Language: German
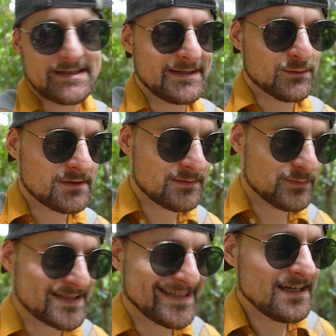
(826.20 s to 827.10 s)
hier unten
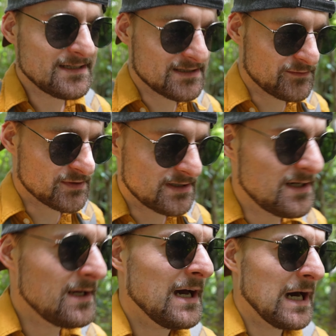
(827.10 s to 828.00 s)
bezeichnen würde.
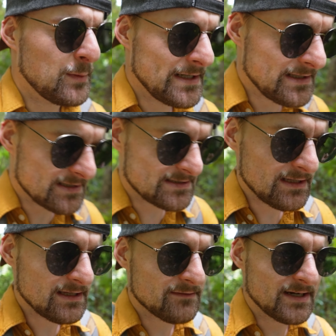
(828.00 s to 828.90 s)
Aber
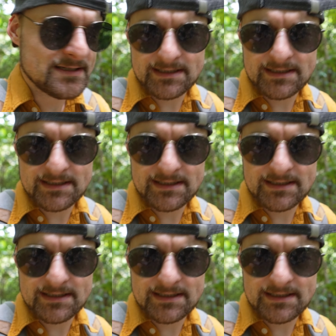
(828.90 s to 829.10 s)
interessanterweise